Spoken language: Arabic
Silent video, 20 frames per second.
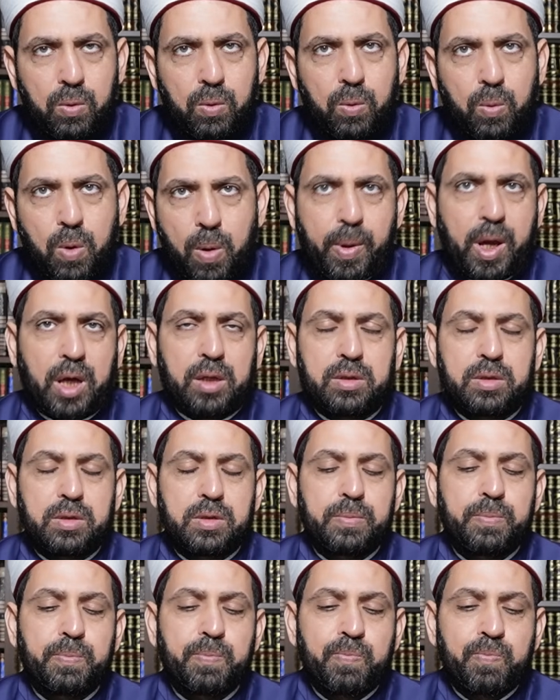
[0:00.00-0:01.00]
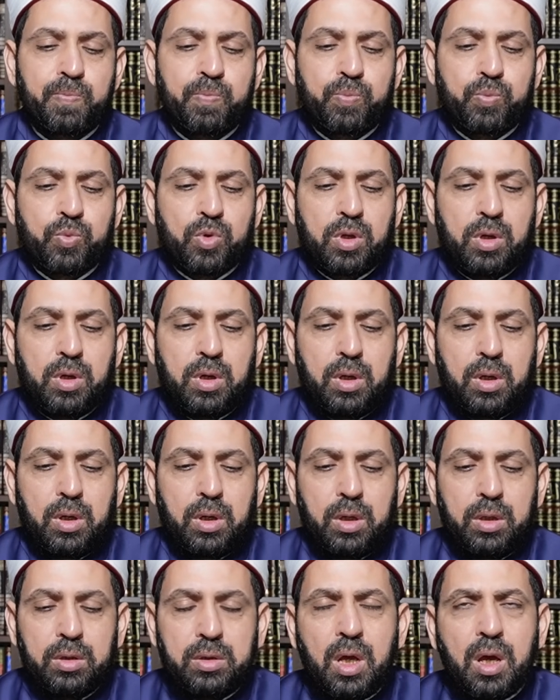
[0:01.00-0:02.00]
وبعد
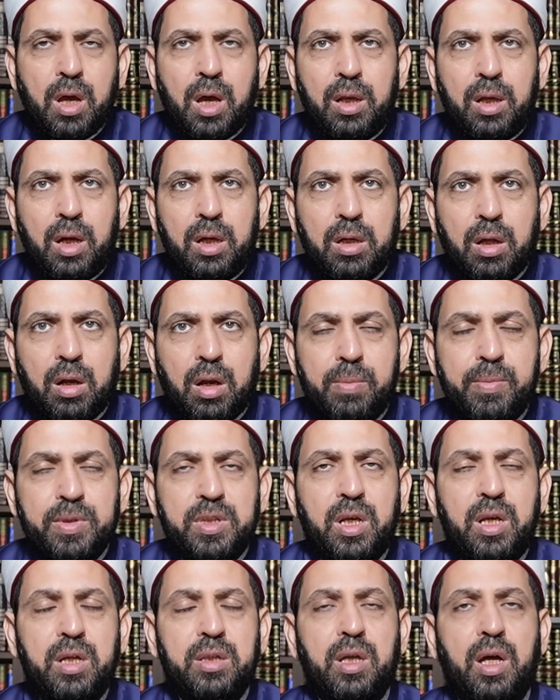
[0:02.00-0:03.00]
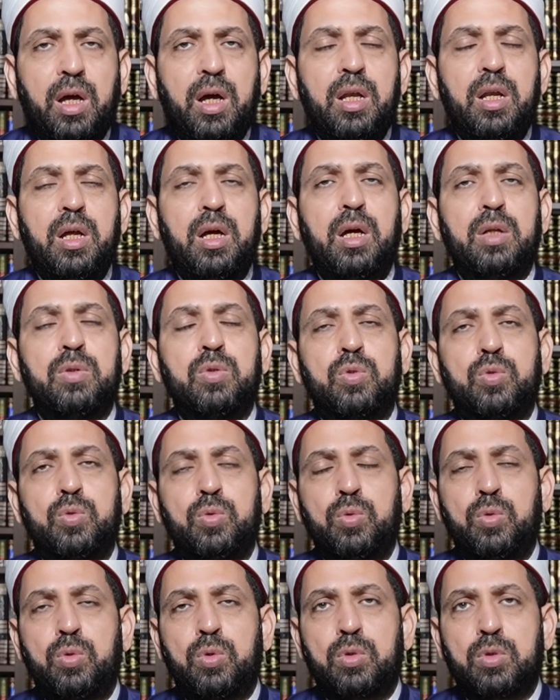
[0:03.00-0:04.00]
انتقل إلى رحمة الله تعالى
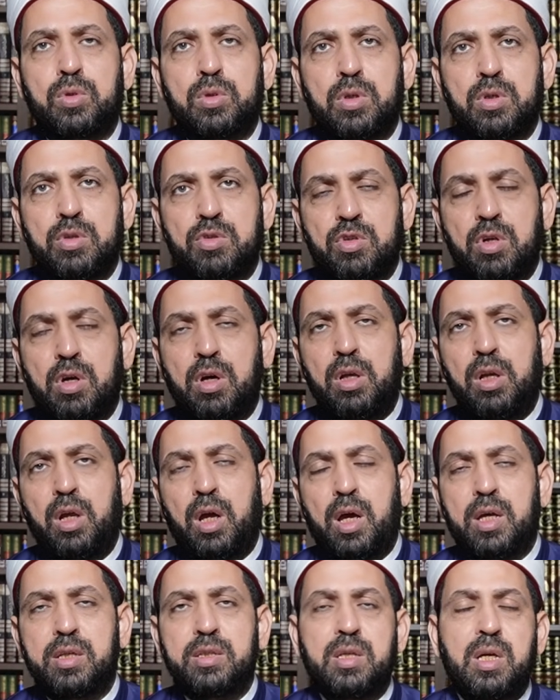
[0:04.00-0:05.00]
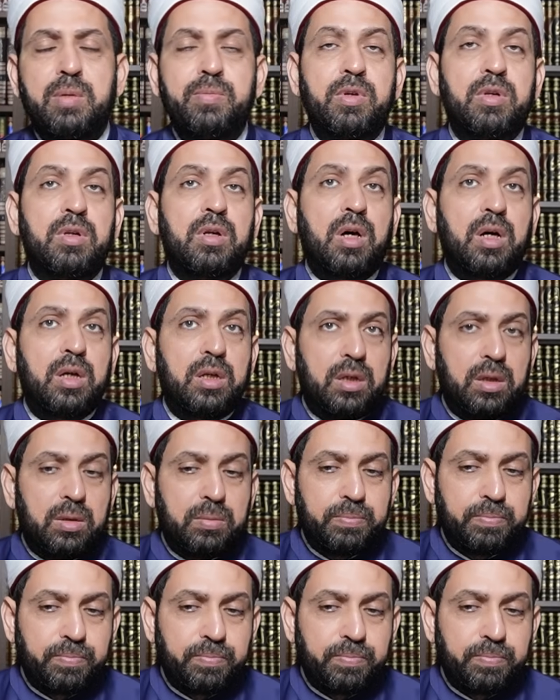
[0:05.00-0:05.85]
الدكتور صالح السامرائي